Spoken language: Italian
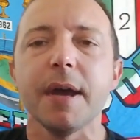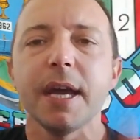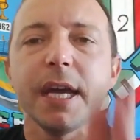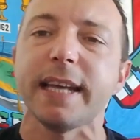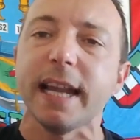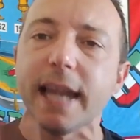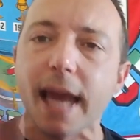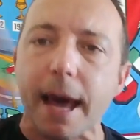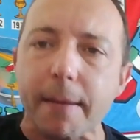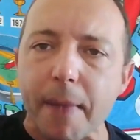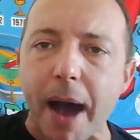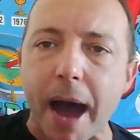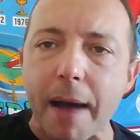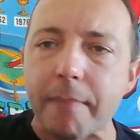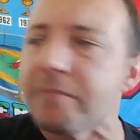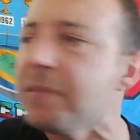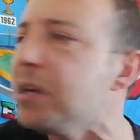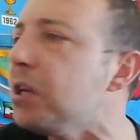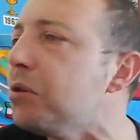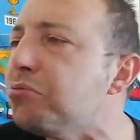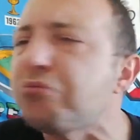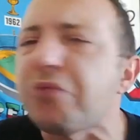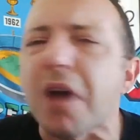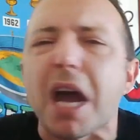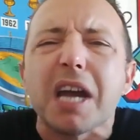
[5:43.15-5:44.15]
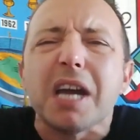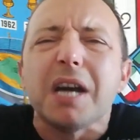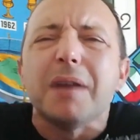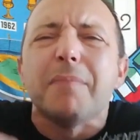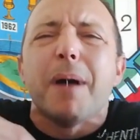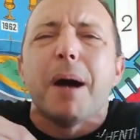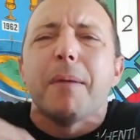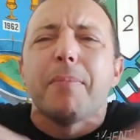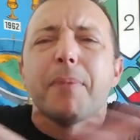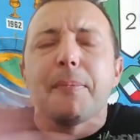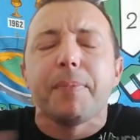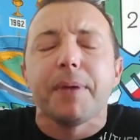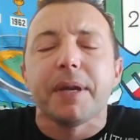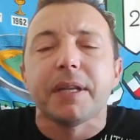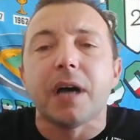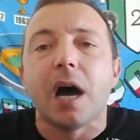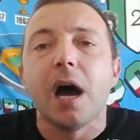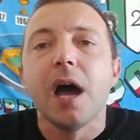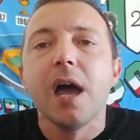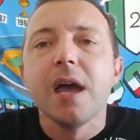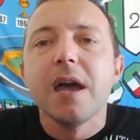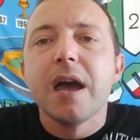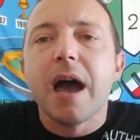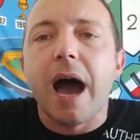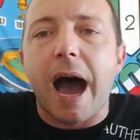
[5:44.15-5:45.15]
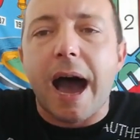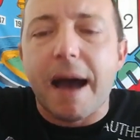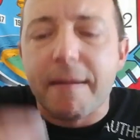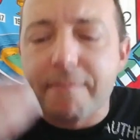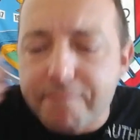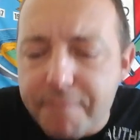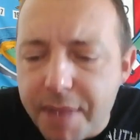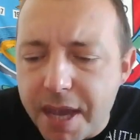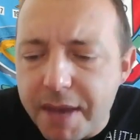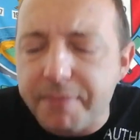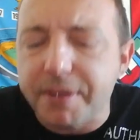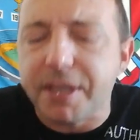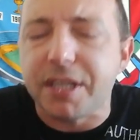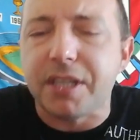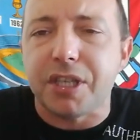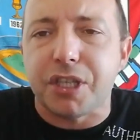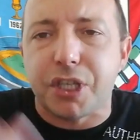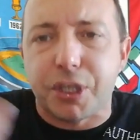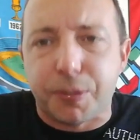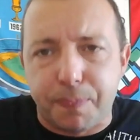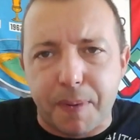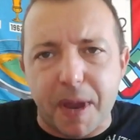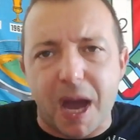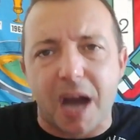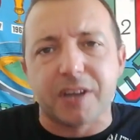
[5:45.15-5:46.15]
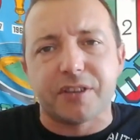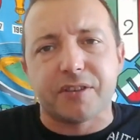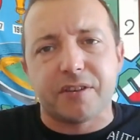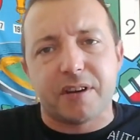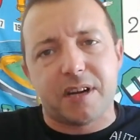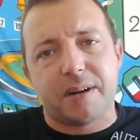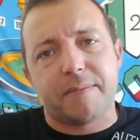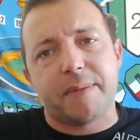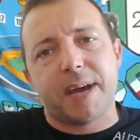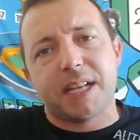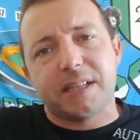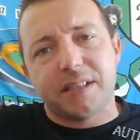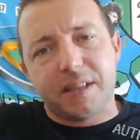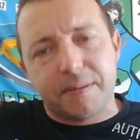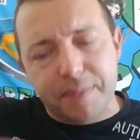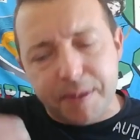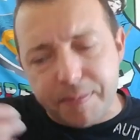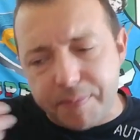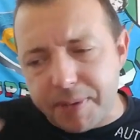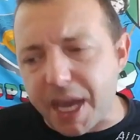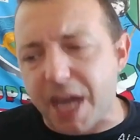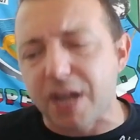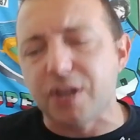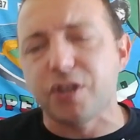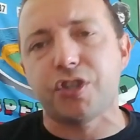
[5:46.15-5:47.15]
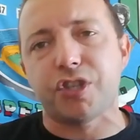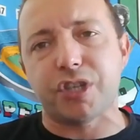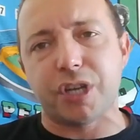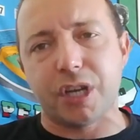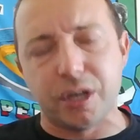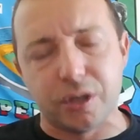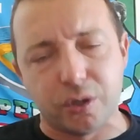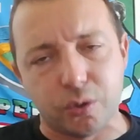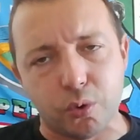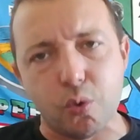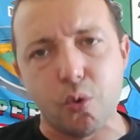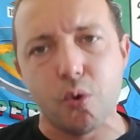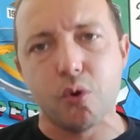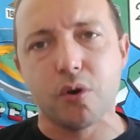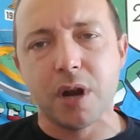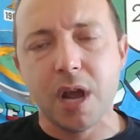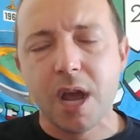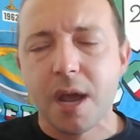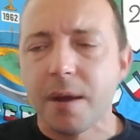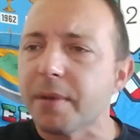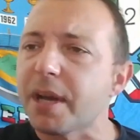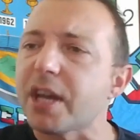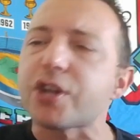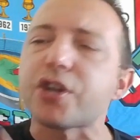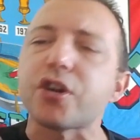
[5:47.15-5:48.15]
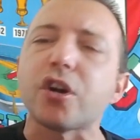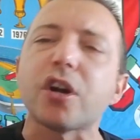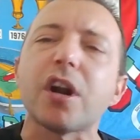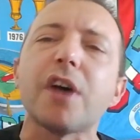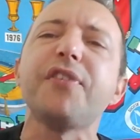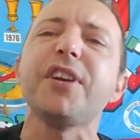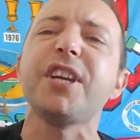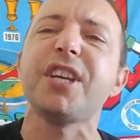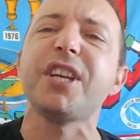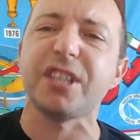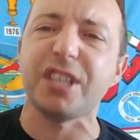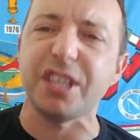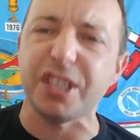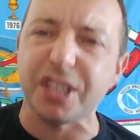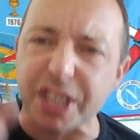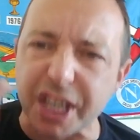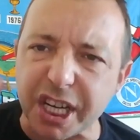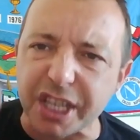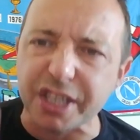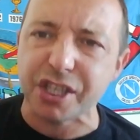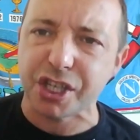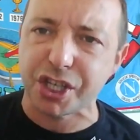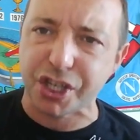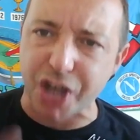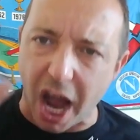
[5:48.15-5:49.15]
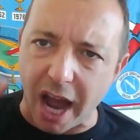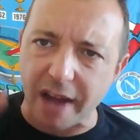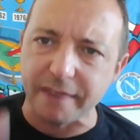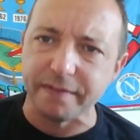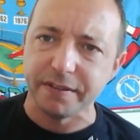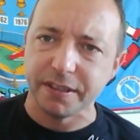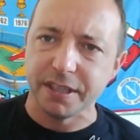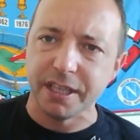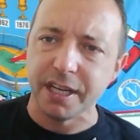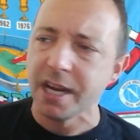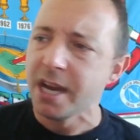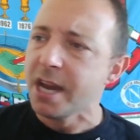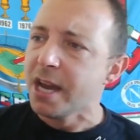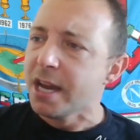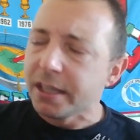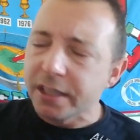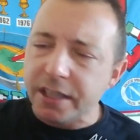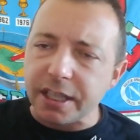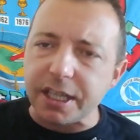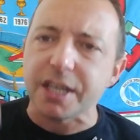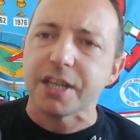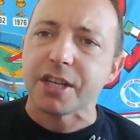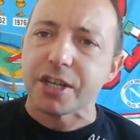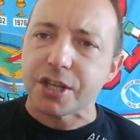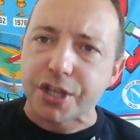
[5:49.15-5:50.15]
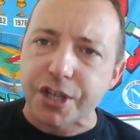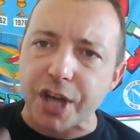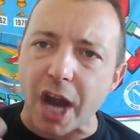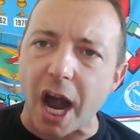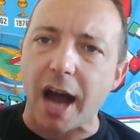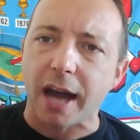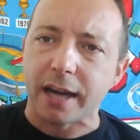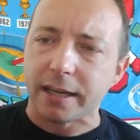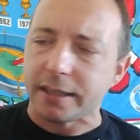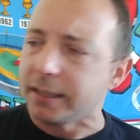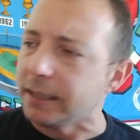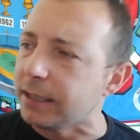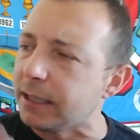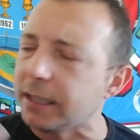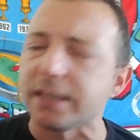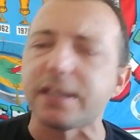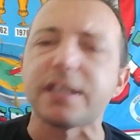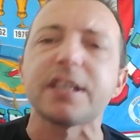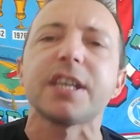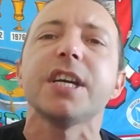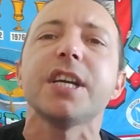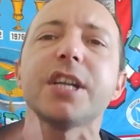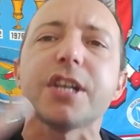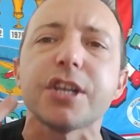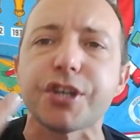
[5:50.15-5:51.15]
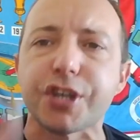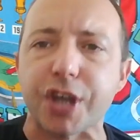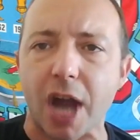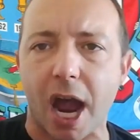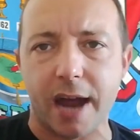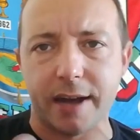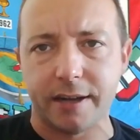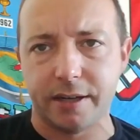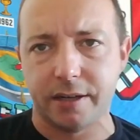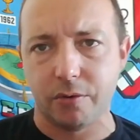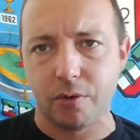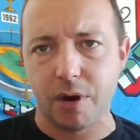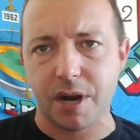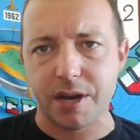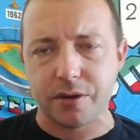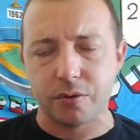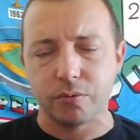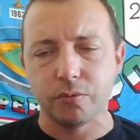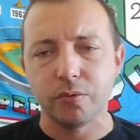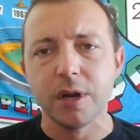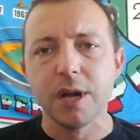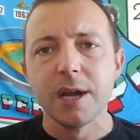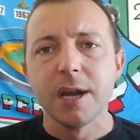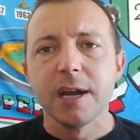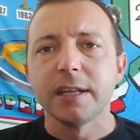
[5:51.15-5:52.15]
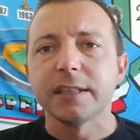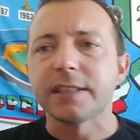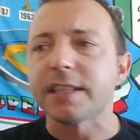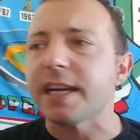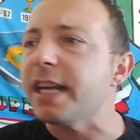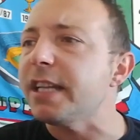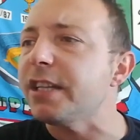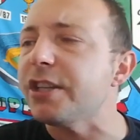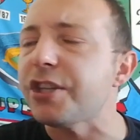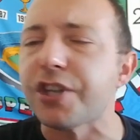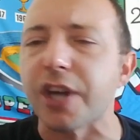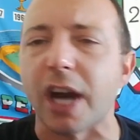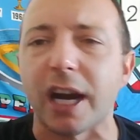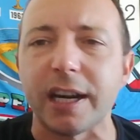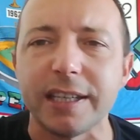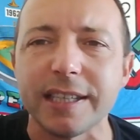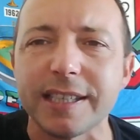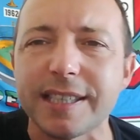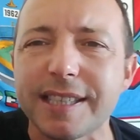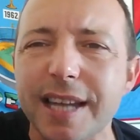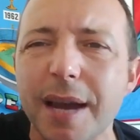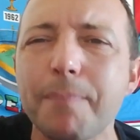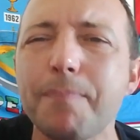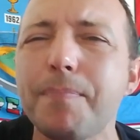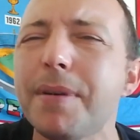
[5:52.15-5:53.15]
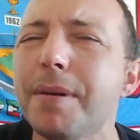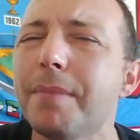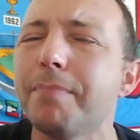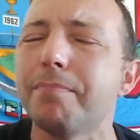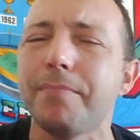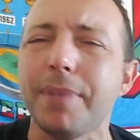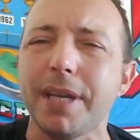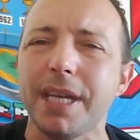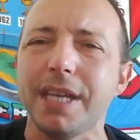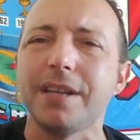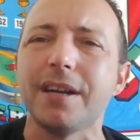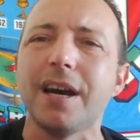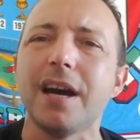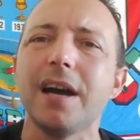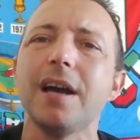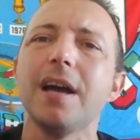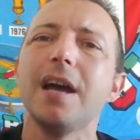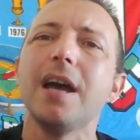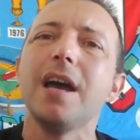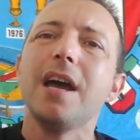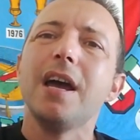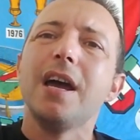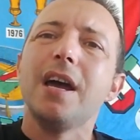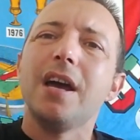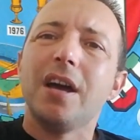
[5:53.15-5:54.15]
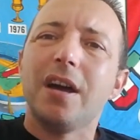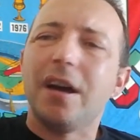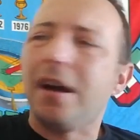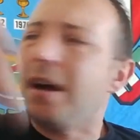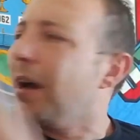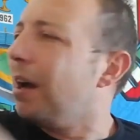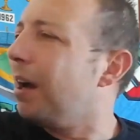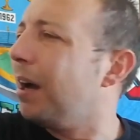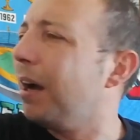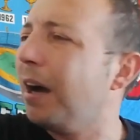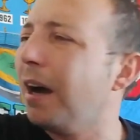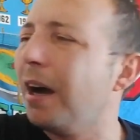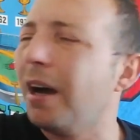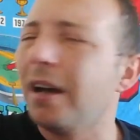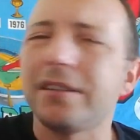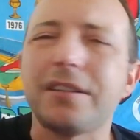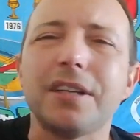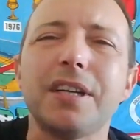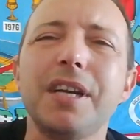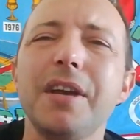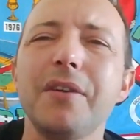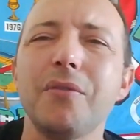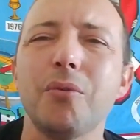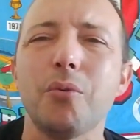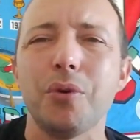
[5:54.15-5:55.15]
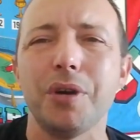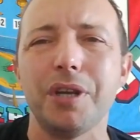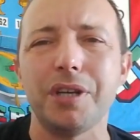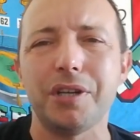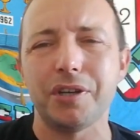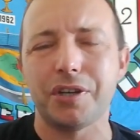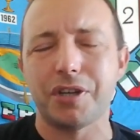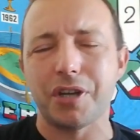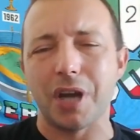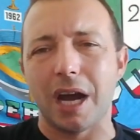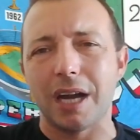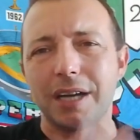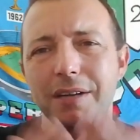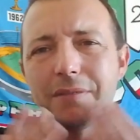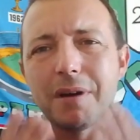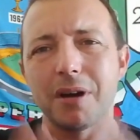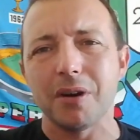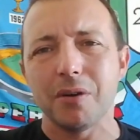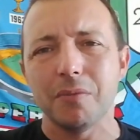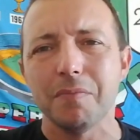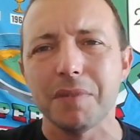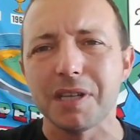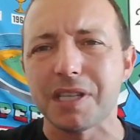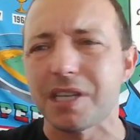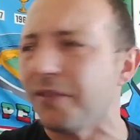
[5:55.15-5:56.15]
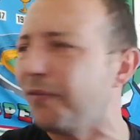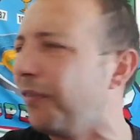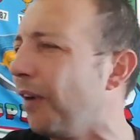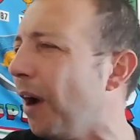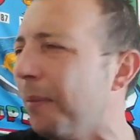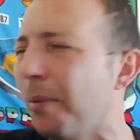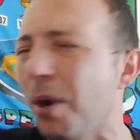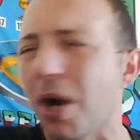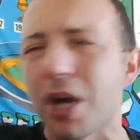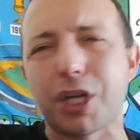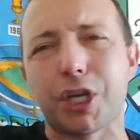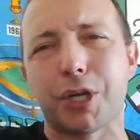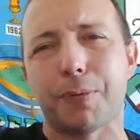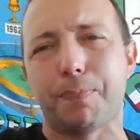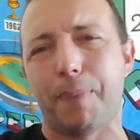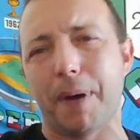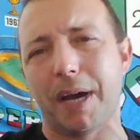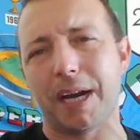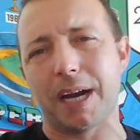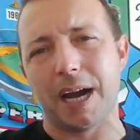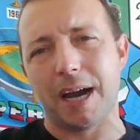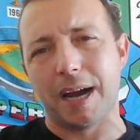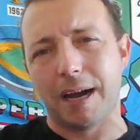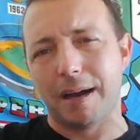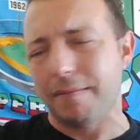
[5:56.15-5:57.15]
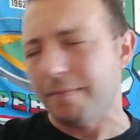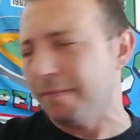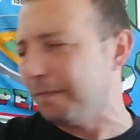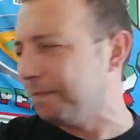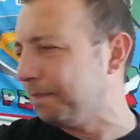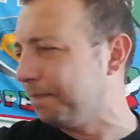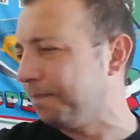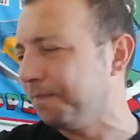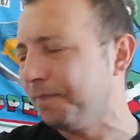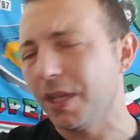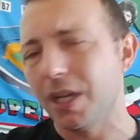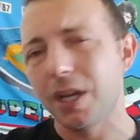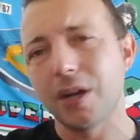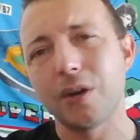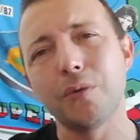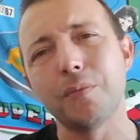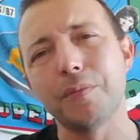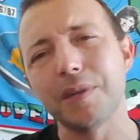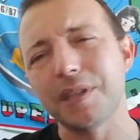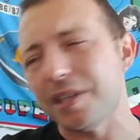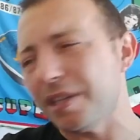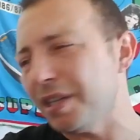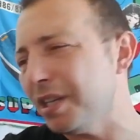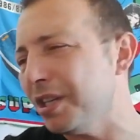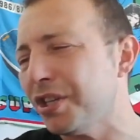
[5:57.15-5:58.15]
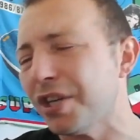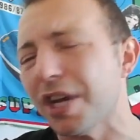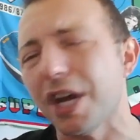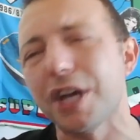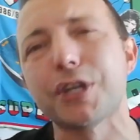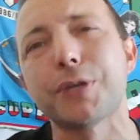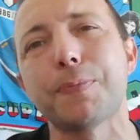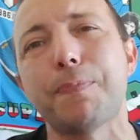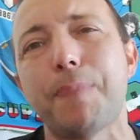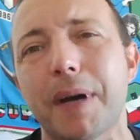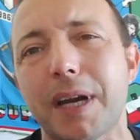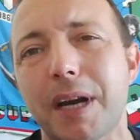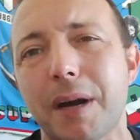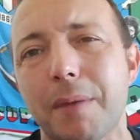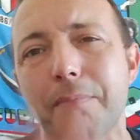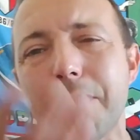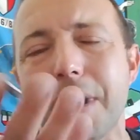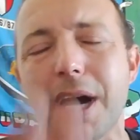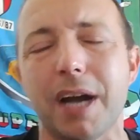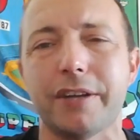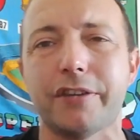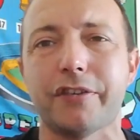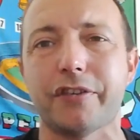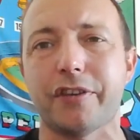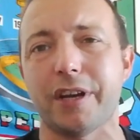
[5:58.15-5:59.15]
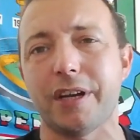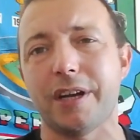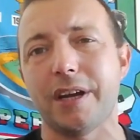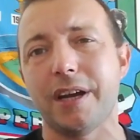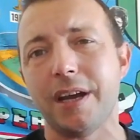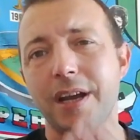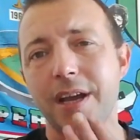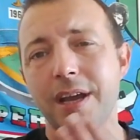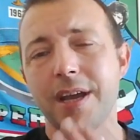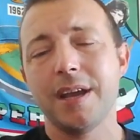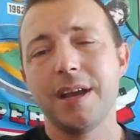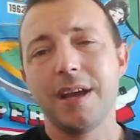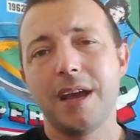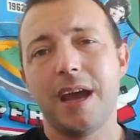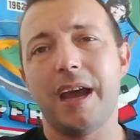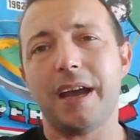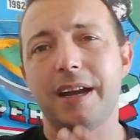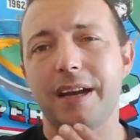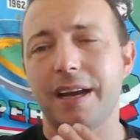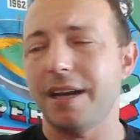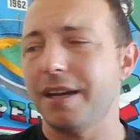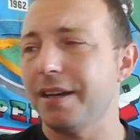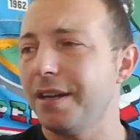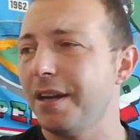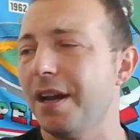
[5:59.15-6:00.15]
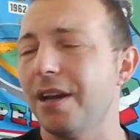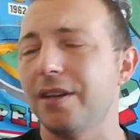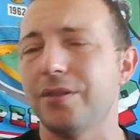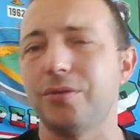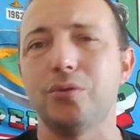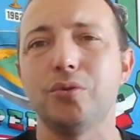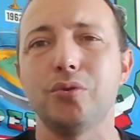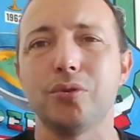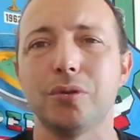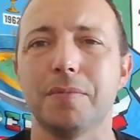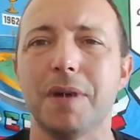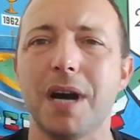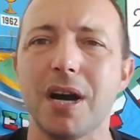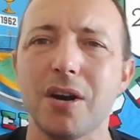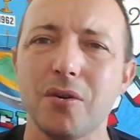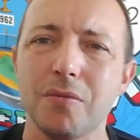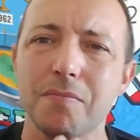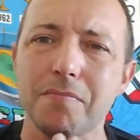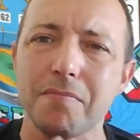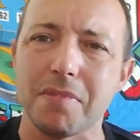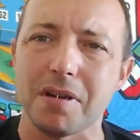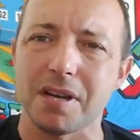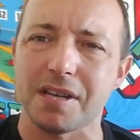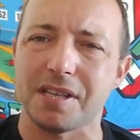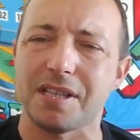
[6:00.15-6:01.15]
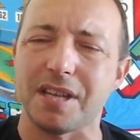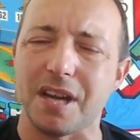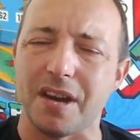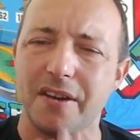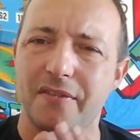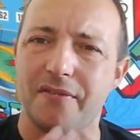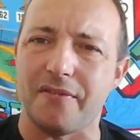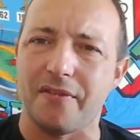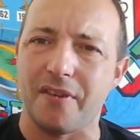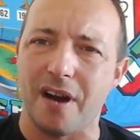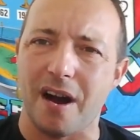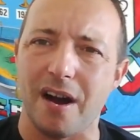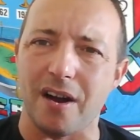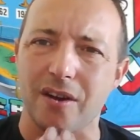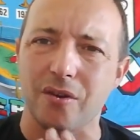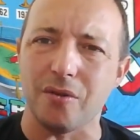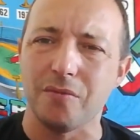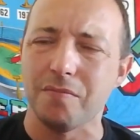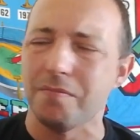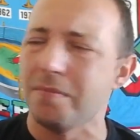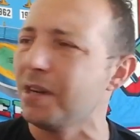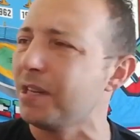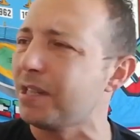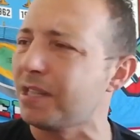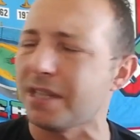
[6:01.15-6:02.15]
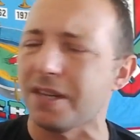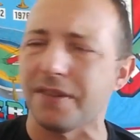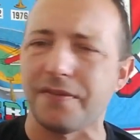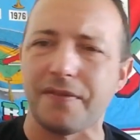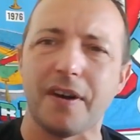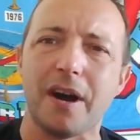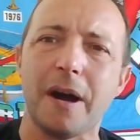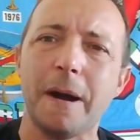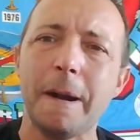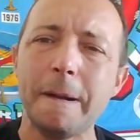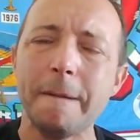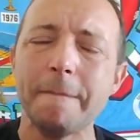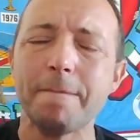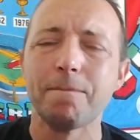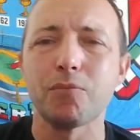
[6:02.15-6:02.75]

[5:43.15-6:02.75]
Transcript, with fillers: Io la mamma non tengo proprio pietà, a me mi dispiace, veramente mi piange il cuore, che c'è una figlia di 13 anni, 13 anni, 13 anni, voglio, 13 anni, sta bambina, eh, 15 anni, ma come si fa poi a sparare, mm, come si dice, a sparare un faccia a una creatura, ma come si fa, come si fa?